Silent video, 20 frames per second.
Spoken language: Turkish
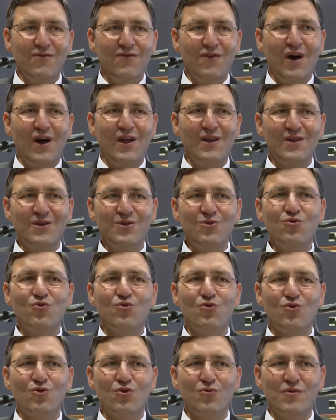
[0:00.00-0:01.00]
varlığını
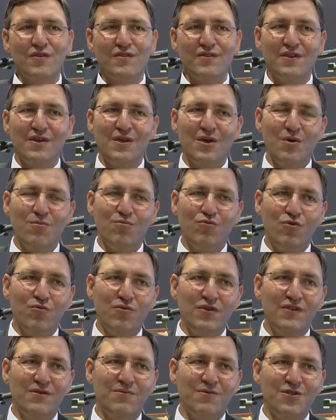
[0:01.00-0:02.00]
sürdürmesi
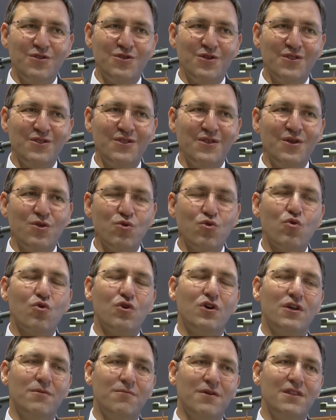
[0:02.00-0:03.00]
bu bizim için
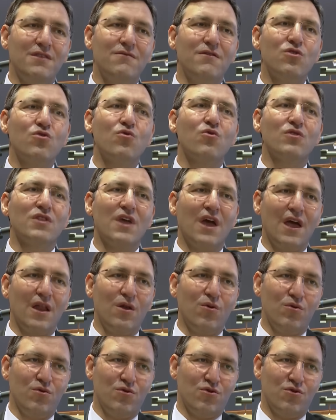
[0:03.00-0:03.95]
çok kıymetli ve çok değerli